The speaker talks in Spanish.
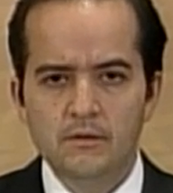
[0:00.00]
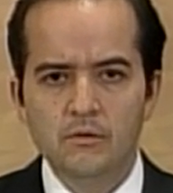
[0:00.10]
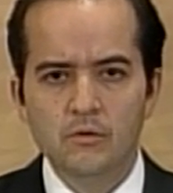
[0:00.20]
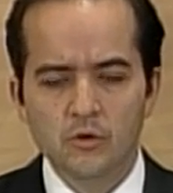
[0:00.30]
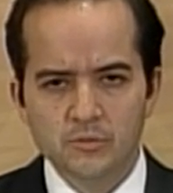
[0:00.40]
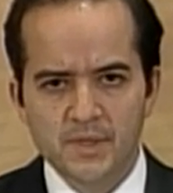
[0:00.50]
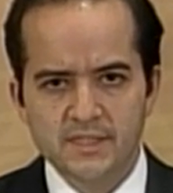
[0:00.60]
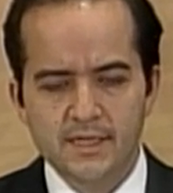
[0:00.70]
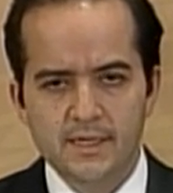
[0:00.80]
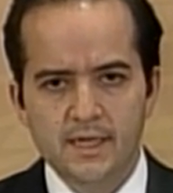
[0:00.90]
los
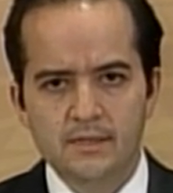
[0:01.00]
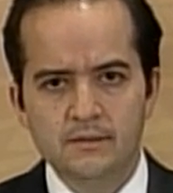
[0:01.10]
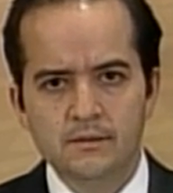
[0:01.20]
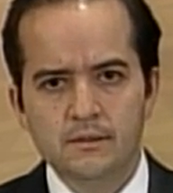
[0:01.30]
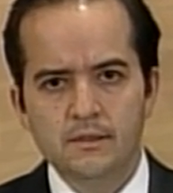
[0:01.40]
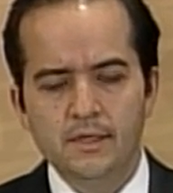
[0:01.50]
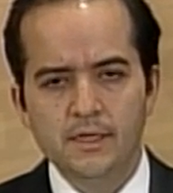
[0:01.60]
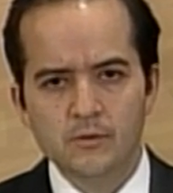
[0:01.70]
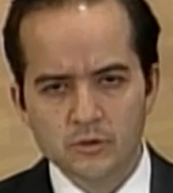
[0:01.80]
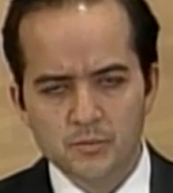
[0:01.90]
perseguirán y
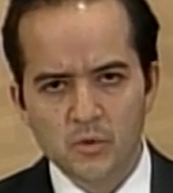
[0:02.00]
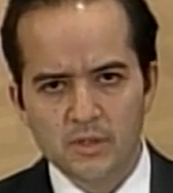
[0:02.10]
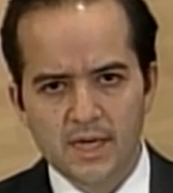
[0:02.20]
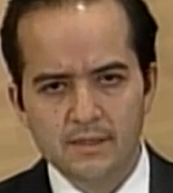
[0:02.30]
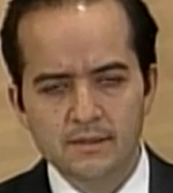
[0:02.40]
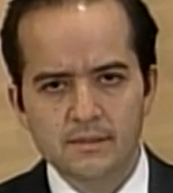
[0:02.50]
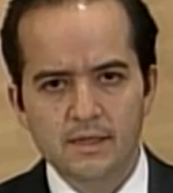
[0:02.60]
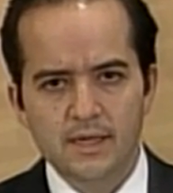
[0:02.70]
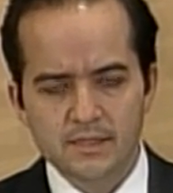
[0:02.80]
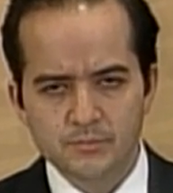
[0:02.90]
los pondrán
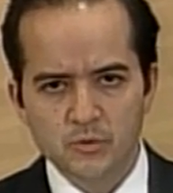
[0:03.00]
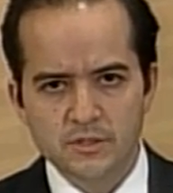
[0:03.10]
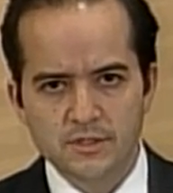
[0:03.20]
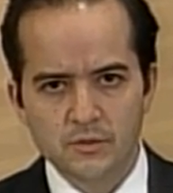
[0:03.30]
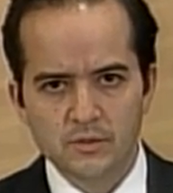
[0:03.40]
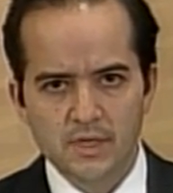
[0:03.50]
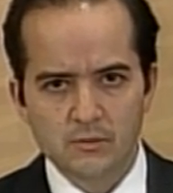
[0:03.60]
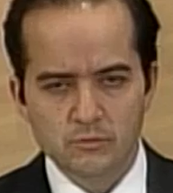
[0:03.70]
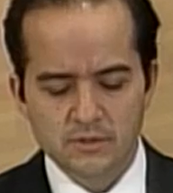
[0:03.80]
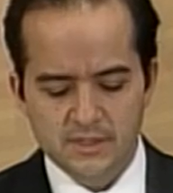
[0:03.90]
a disposición de la
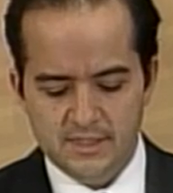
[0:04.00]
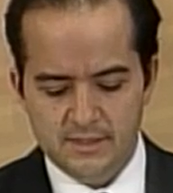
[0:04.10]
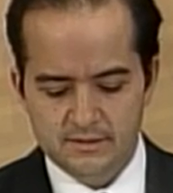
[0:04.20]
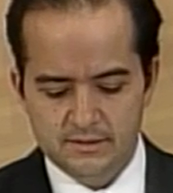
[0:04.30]
justicia.